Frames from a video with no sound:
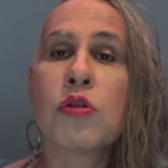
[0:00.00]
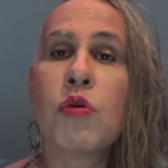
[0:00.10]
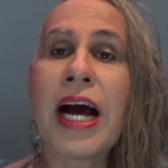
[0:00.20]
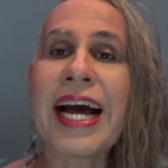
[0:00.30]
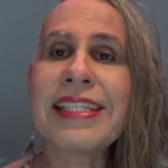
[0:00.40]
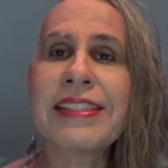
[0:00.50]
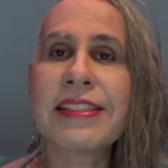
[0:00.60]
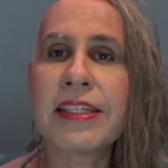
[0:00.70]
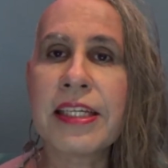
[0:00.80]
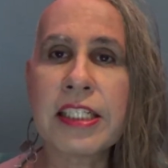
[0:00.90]
do
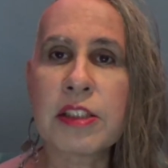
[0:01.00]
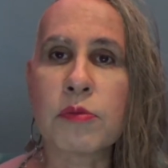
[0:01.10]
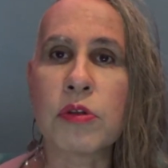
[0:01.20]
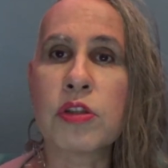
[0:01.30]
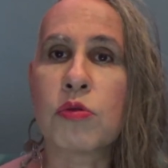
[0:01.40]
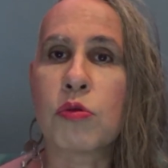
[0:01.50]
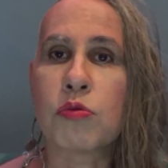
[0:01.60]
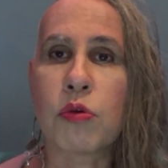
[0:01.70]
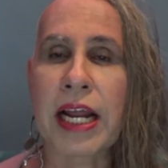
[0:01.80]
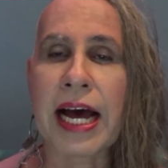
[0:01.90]
racismo
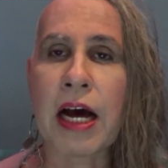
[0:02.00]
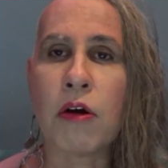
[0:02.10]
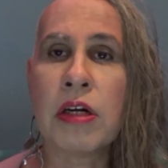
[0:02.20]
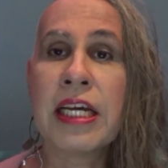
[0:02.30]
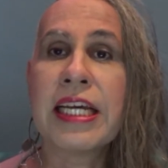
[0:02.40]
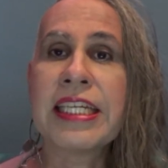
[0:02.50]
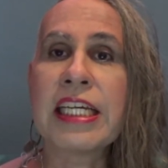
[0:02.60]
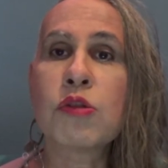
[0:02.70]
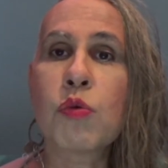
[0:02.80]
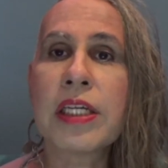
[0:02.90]
estrutural e
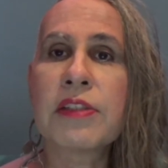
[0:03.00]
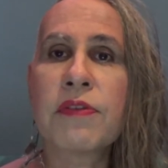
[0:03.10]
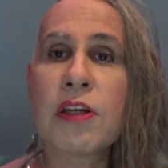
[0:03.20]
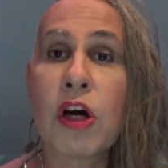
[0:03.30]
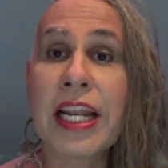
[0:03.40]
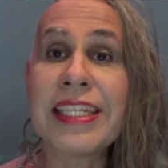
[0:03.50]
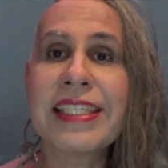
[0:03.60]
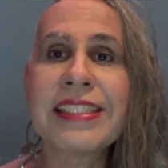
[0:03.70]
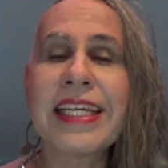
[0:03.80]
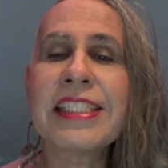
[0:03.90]
as suas
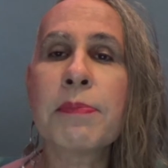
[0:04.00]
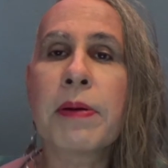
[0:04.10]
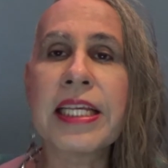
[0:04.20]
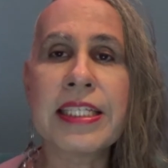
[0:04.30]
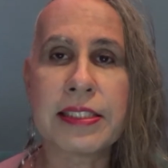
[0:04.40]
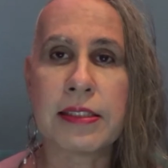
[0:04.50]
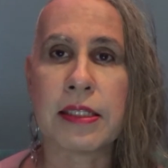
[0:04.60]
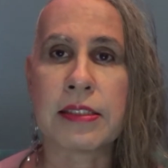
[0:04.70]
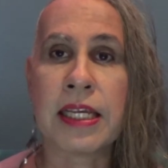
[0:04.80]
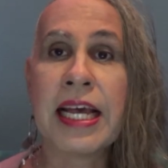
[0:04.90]
violências
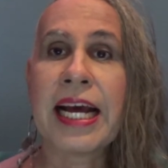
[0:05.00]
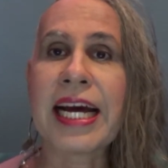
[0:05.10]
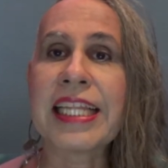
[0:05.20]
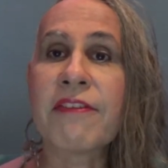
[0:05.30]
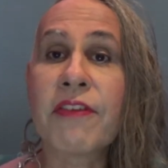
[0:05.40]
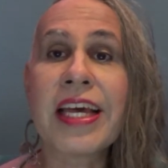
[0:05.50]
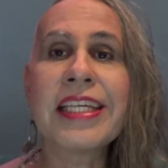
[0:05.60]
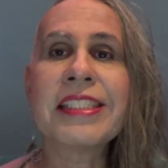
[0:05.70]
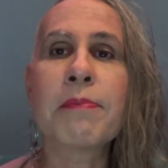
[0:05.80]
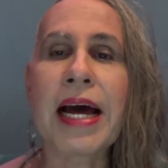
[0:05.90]
explícitas, cada
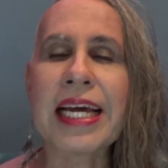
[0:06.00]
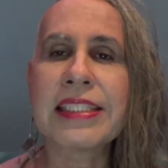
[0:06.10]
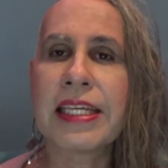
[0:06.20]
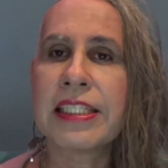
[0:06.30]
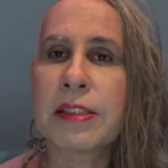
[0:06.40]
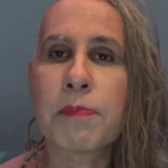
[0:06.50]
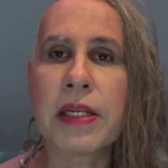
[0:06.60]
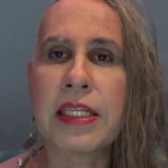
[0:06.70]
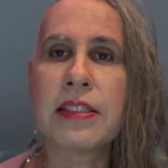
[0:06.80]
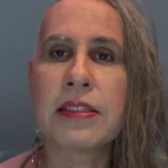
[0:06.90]
vez mais
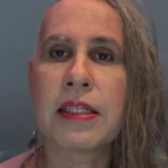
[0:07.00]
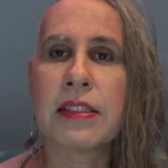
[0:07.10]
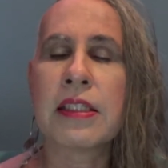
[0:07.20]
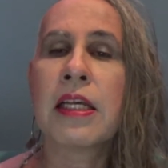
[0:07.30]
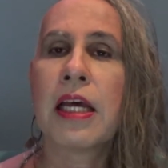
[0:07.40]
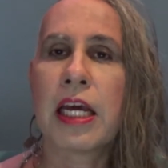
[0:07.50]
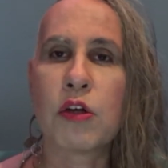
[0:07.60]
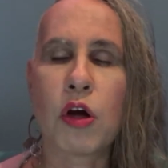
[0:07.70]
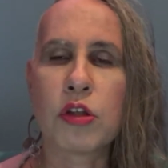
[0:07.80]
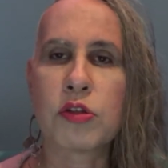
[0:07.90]
explícitas em
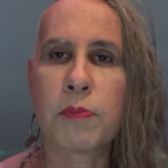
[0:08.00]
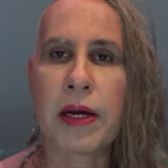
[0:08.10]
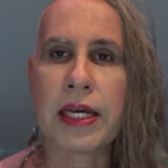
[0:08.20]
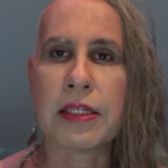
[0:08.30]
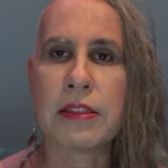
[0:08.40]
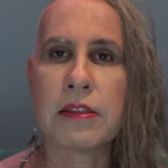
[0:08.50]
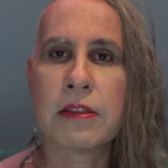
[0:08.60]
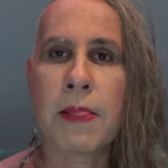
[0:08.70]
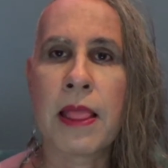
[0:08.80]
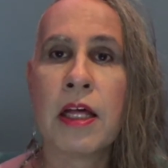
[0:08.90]
nosso país.
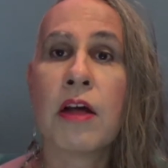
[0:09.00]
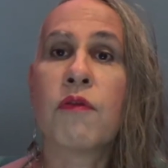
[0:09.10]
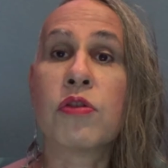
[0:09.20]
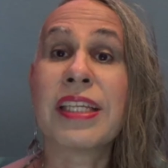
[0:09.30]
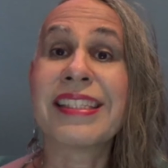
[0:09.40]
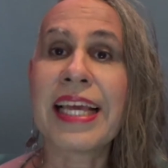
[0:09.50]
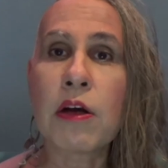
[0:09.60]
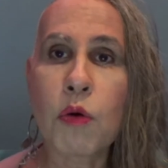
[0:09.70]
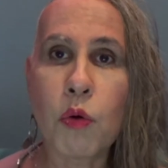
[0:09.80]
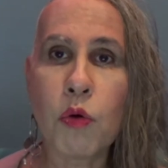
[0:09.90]
Você tem
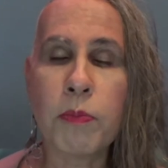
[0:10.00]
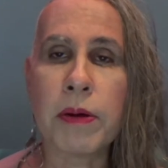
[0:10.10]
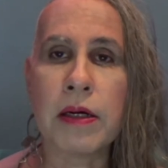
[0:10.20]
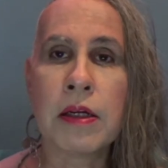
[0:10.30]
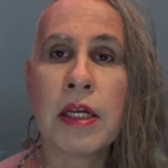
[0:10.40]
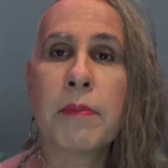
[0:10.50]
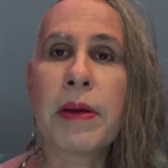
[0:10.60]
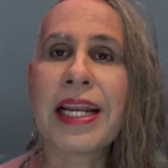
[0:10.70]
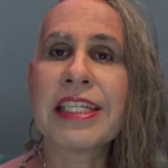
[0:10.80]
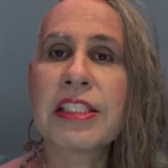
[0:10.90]
culpa
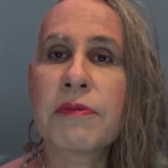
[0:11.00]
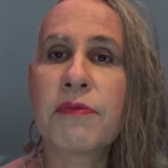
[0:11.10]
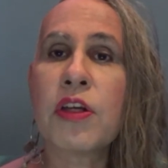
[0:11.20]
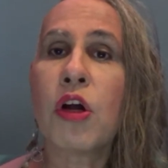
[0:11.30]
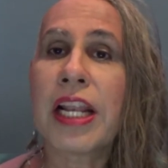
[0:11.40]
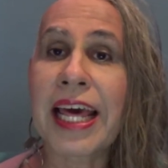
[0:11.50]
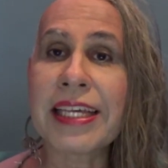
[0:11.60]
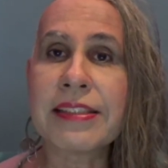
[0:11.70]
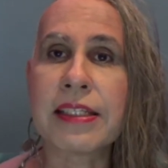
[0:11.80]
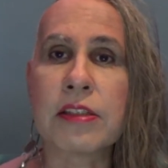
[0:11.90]
pelas
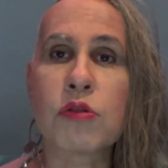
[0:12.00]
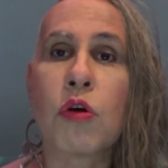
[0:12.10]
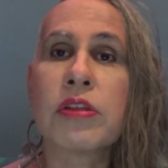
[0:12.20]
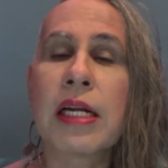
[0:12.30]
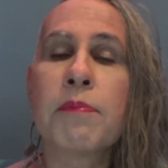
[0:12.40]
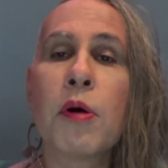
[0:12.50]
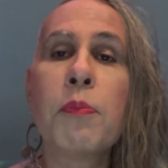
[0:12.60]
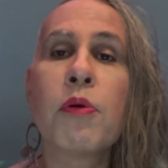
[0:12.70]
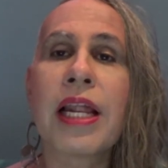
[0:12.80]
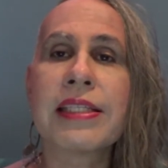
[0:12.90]
violências contra a
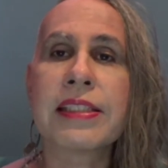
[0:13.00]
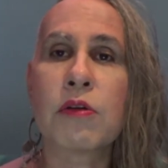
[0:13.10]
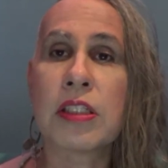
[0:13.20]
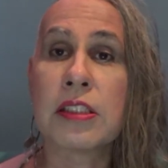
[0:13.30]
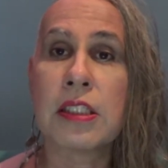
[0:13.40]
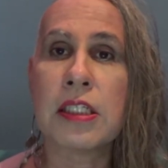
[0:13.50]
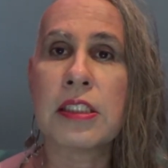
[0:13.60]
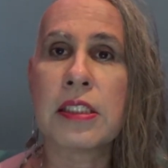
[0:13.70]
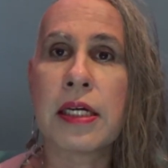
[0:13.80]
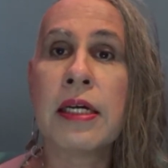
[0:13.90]
população
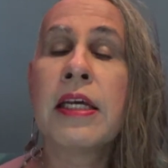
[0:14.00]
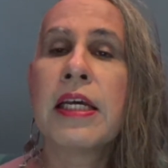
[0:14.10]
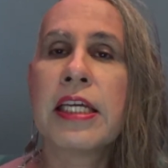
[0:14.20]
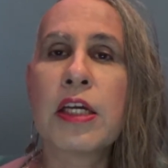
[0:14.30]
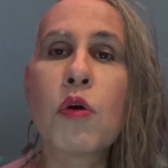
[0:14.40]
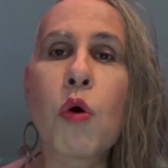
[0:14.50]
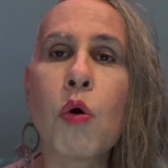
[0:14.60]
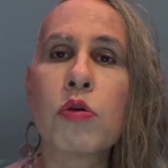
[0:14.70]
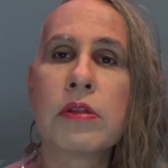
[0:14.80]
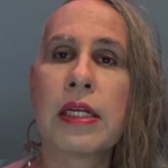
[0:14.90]
indígena e
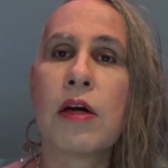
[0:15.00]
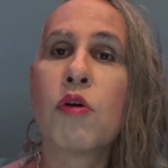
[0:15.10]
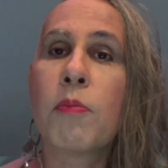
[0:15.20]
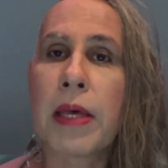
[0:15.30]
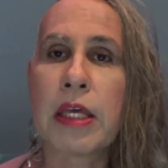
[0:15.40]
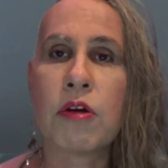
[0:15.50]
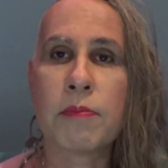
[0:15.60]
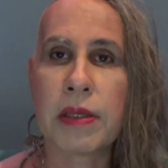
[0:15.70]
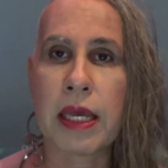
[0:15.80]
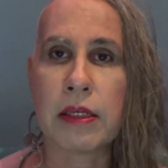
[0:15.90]
contra o meio
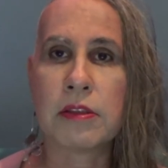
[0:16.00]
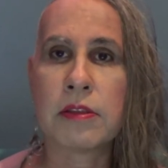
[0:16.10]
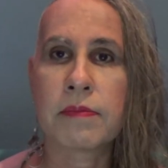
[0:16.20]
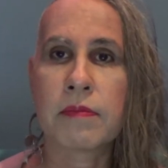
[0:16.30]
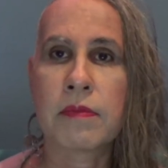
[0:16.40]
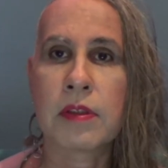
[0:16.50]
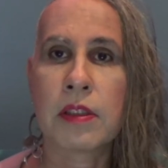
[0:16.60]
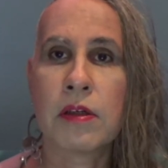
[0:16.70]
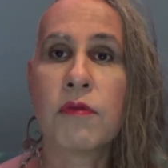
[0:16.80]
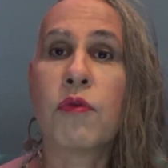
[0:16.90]
ambiente.
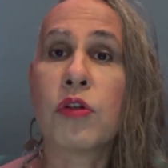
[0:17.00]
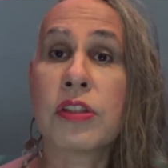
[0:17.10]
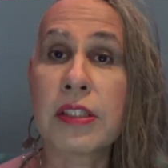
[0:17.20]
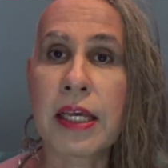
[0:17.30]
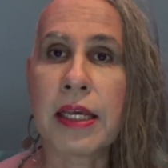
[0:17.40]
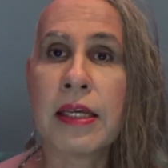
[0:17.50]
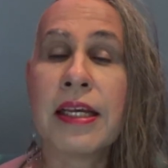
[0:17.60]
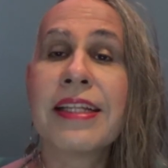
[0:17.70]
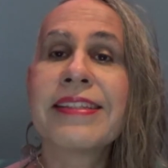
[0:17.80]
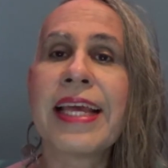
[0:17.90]
Você
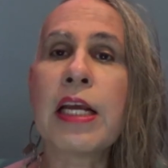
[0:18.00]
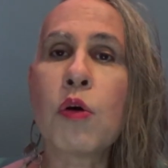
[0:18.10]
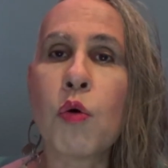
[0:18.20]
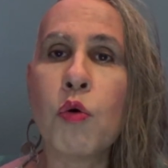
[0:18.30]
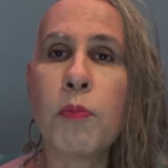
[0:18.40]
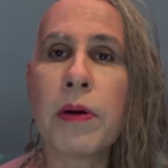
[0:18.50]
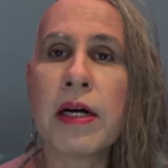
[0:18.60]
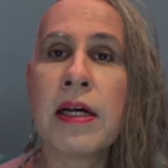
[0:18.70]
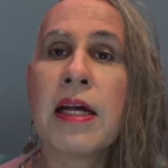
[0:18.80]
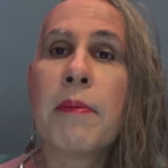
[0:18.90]
tem culpa
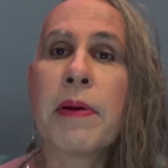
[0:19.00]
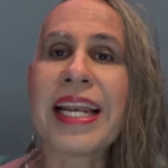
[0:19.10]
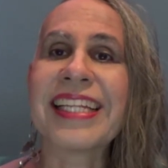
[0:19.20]
pela